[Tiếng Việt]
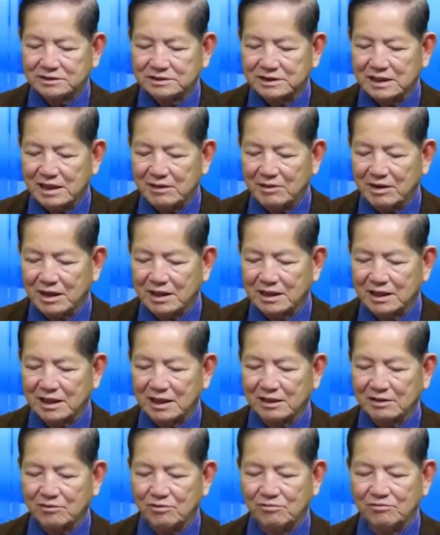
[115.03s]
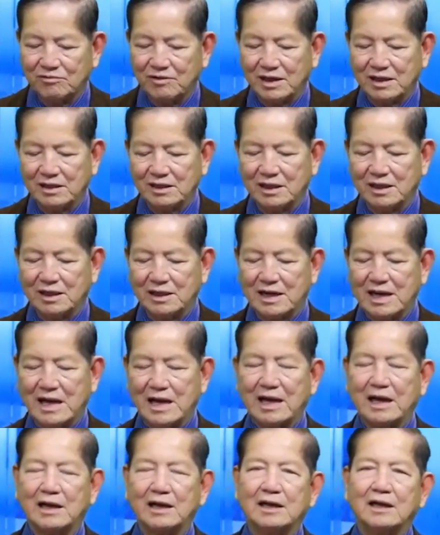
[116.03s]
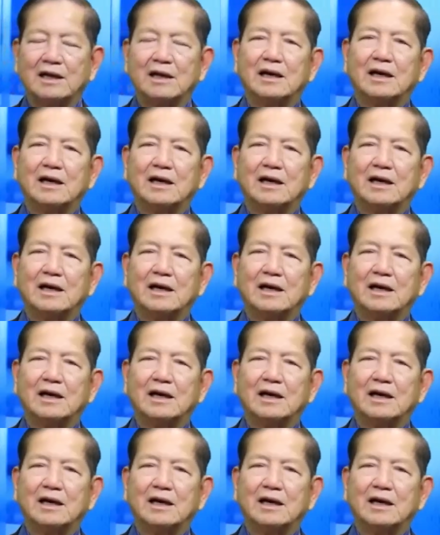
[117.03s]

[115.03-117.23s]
Starbucks cũng vẫn đang